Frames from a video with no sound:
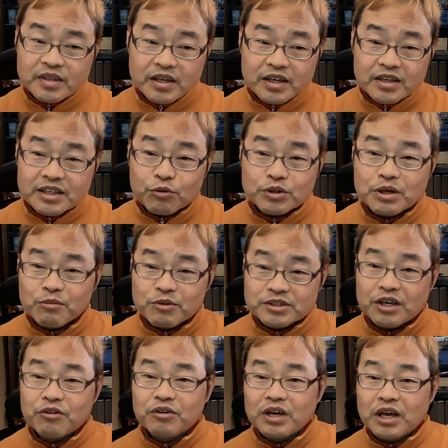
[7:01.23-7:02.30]
で、これでもう
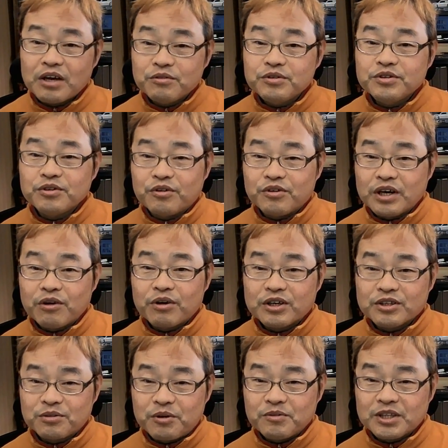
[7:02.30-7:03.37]
0円運用やろうか
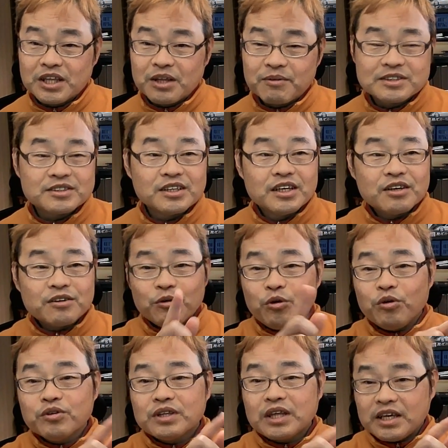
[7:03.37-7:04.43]
と思ってます。この
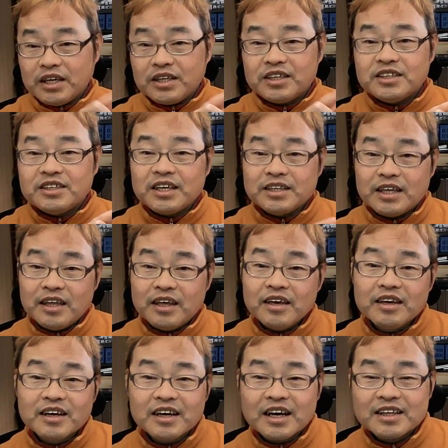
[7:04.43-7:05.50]
本体1円でね、
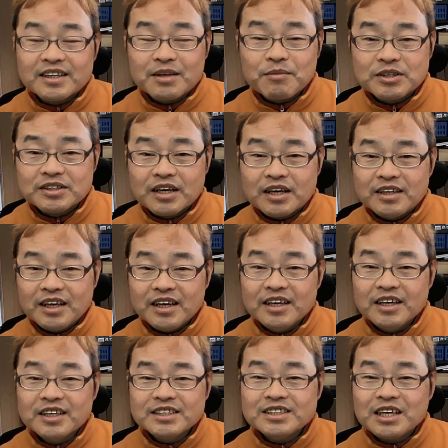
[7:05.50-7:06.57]
買ってますからね。
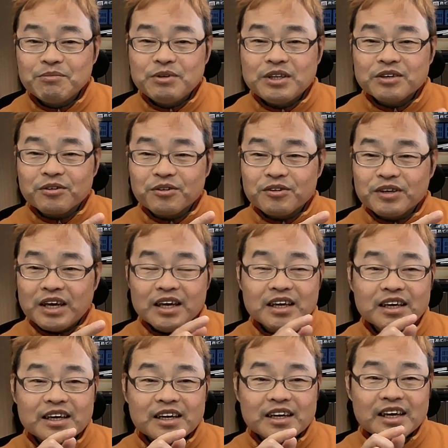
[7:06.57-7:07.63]
ちなみにこのね、
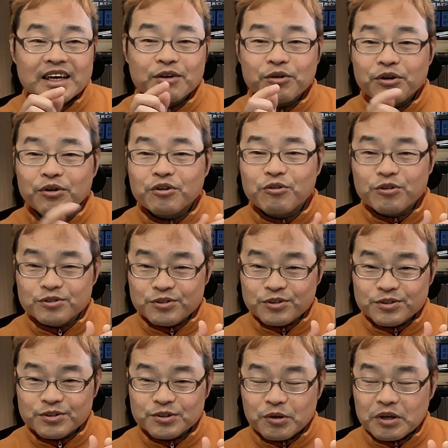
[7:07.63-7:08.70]
えー、これを購入す
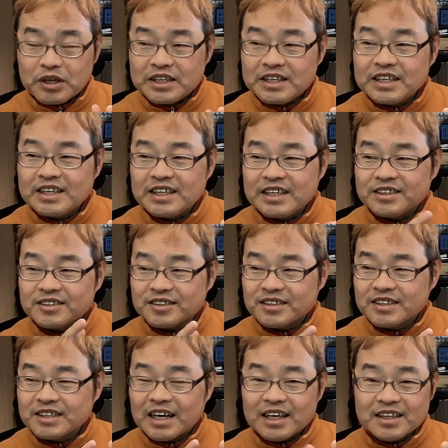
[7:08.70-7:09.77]
るときに
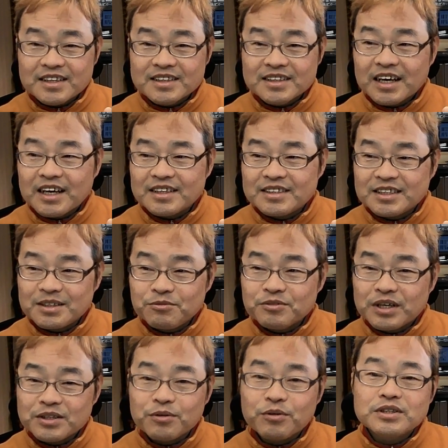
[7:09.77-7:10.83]
買った SIM
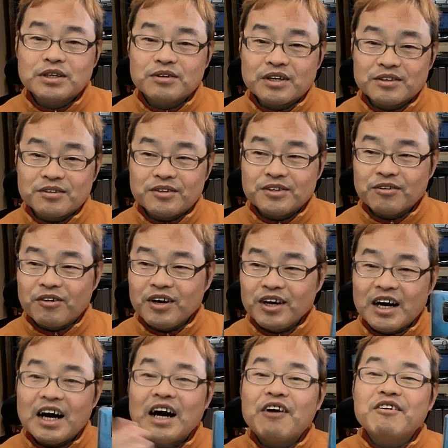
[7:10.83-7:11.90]
はどうしてるかというと、
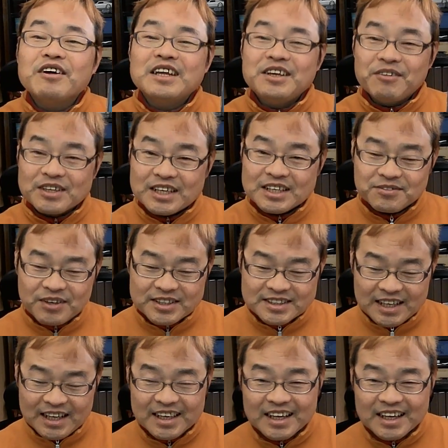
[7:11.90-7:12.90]
母親に渡しました。